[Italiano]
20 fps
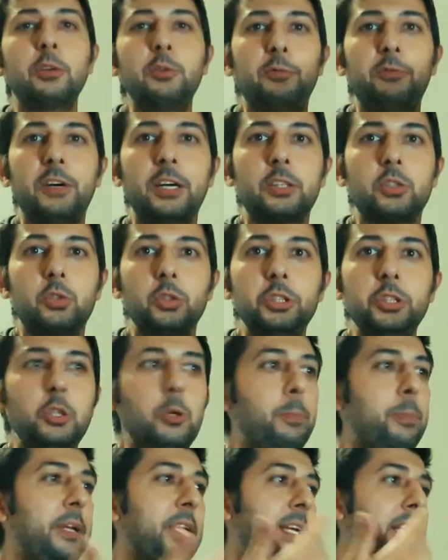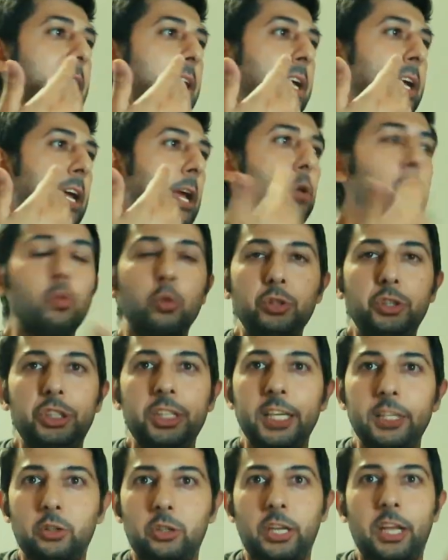che ho fatto io perché è un
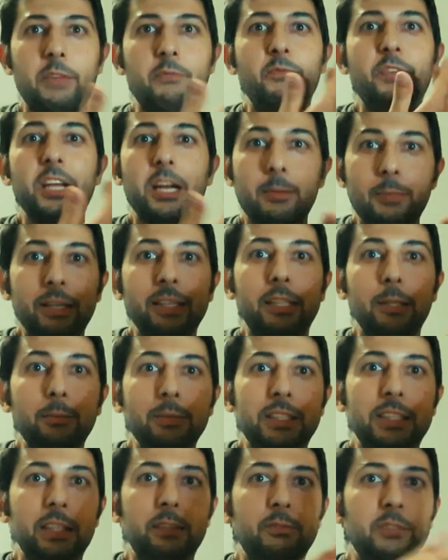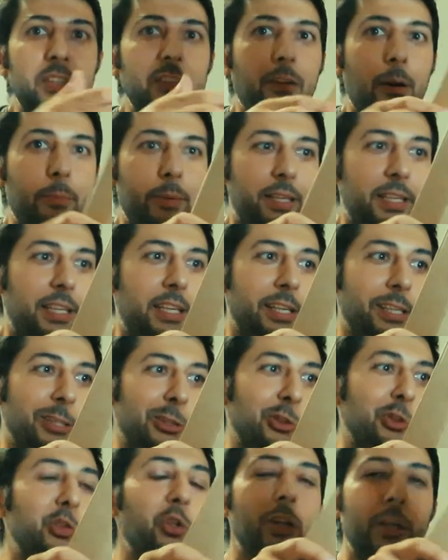oggetto che veramente mi serviva perché
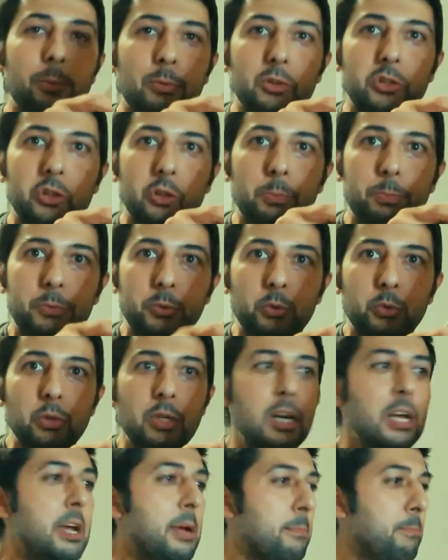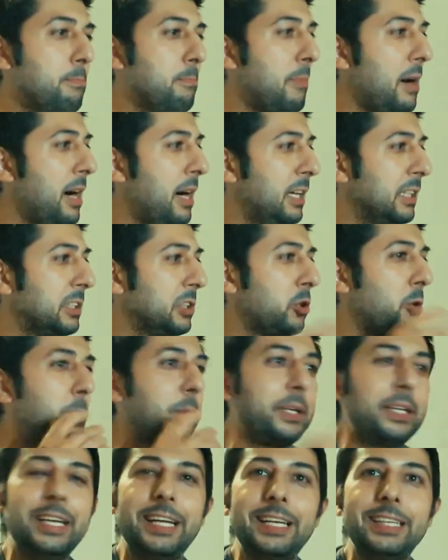non ne posso più ma
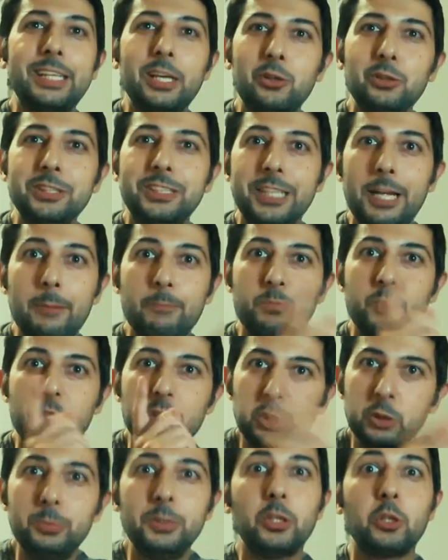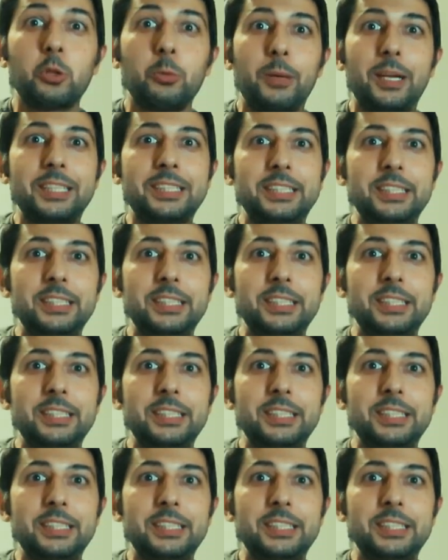scoprirete cos'è subito dopo la